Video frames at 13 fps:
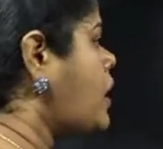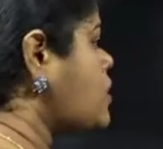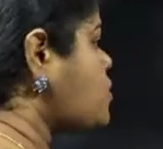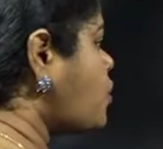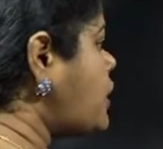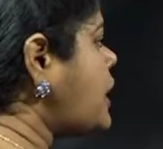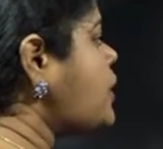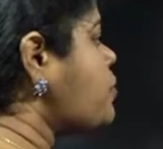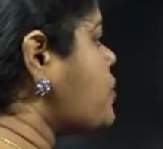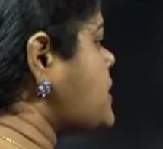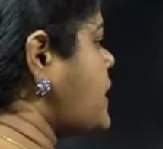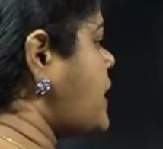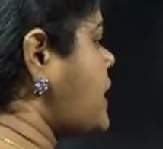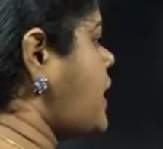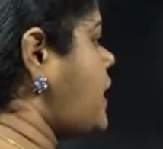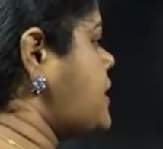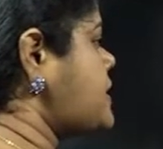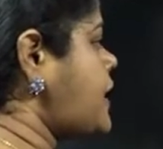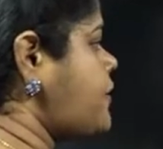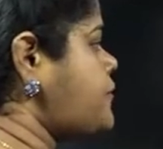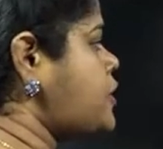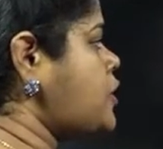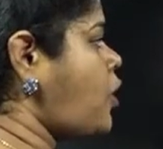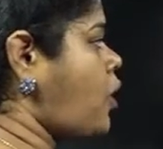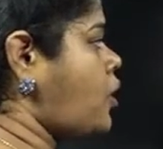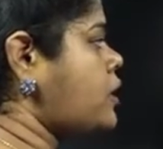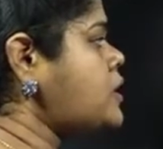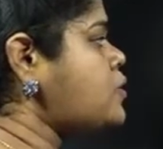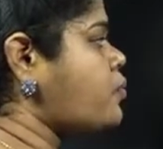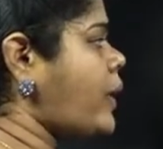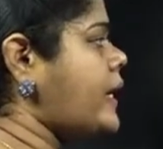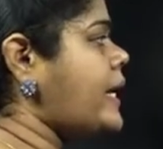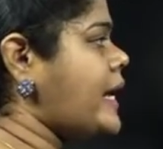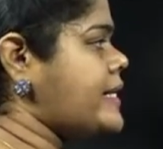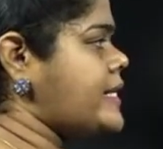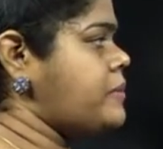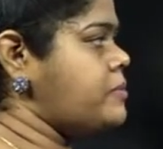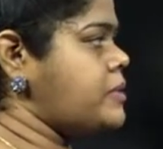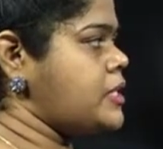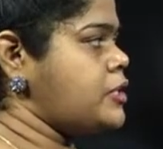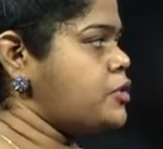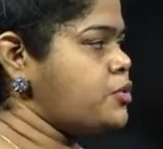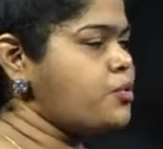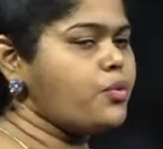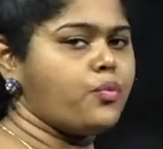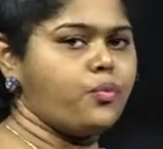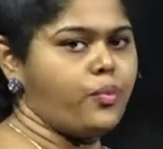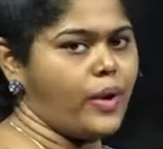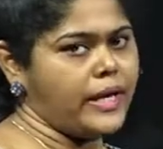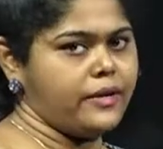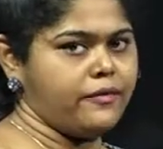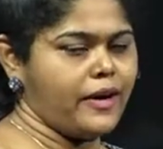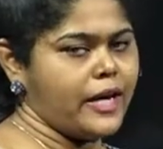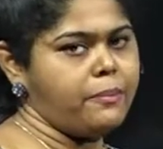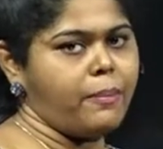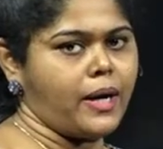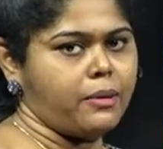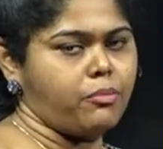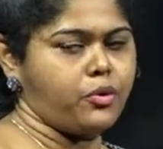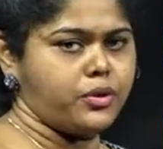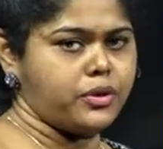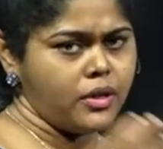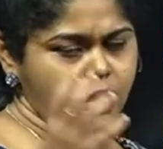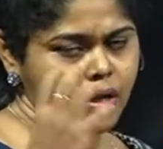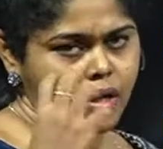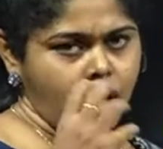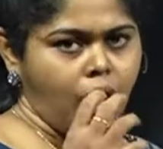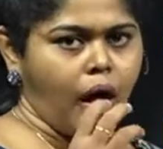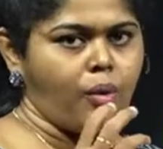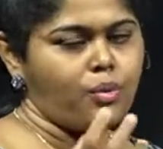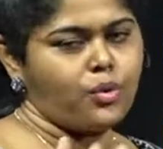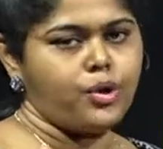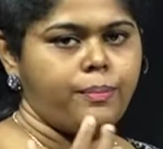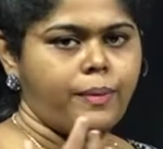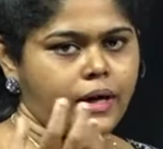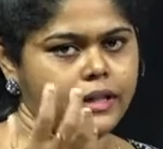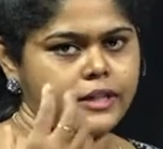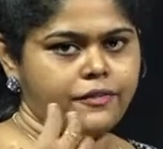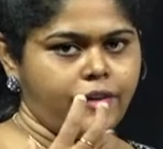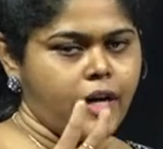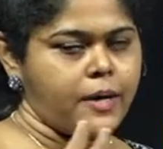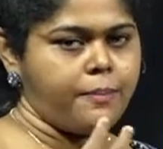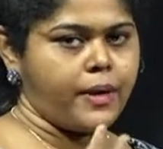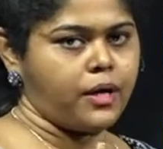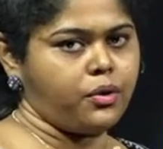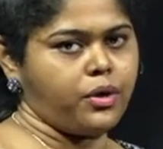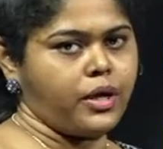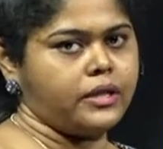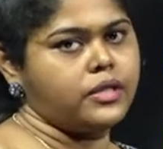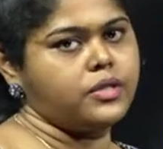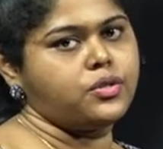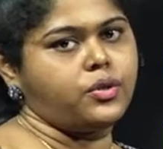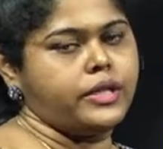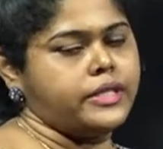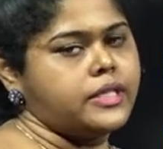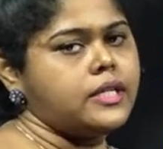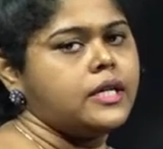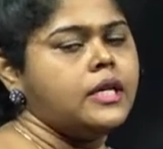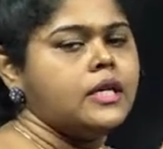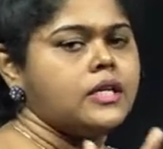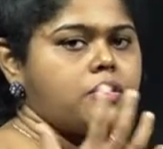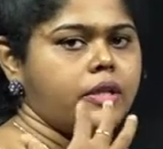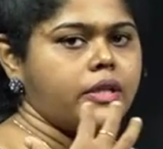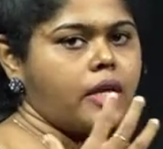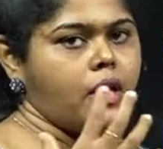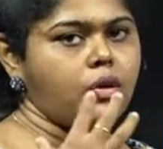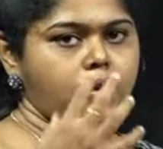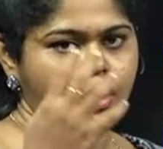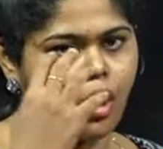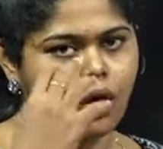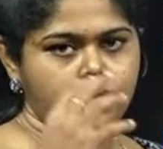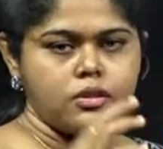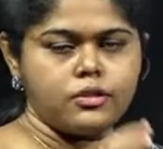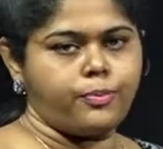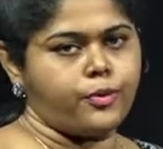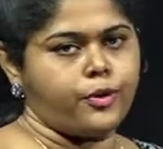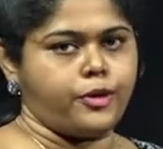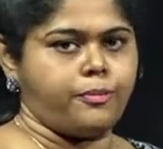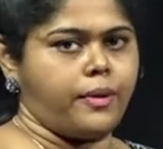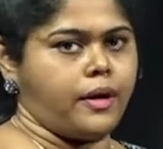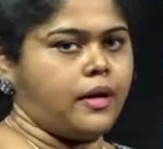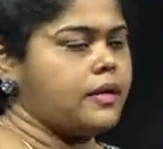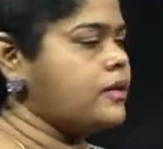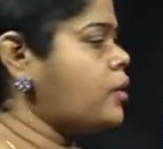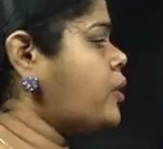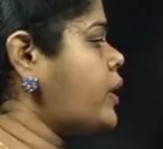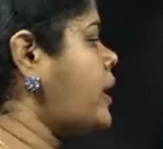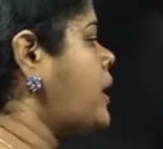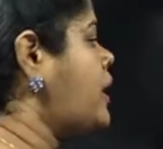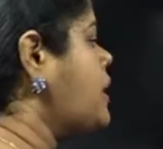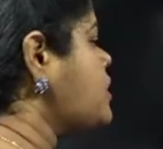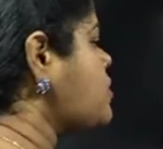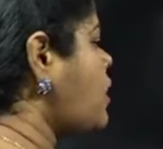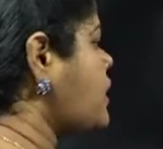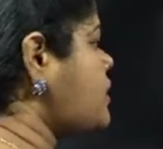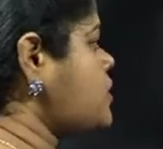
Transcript: சொல்லி இவங்க செய்கிறாங்க சேஃப்டி காகிள்ஸ் வைல் அட்டெம்டிங் டு வெல்ட் வெல்ட் பண்ணும்பொழுது அவங்க கொடுப்பாங்களா அந்த ஃபயர் படக்கூடாதுன்னு சொல்லிட்டு ஸோ அதுக்காக ஒரு காகிள்ஸ் போட்டிருப்பாங்க ஓகே ஸோ அதை